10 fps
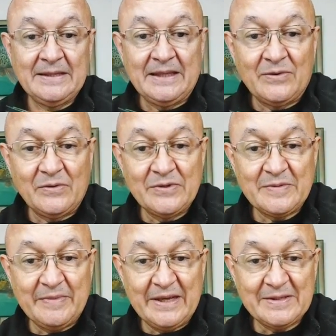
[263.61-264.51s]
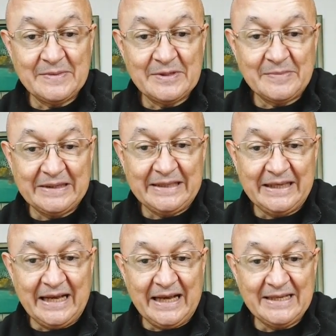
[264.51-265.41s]
Então, os mesmos
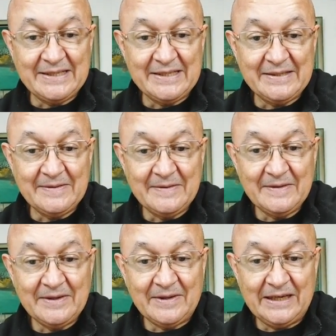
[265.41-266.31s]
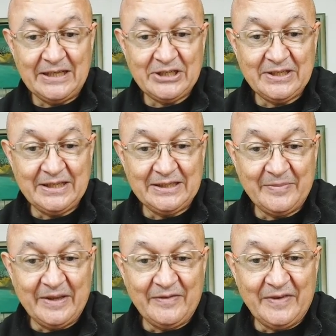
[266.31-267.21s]
materiais. Alexandre,
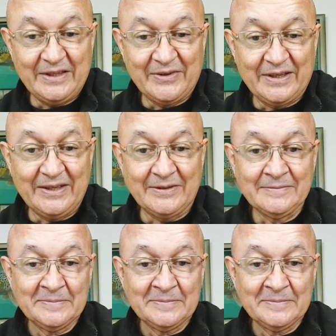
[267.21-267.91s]
bem-vindo aqui.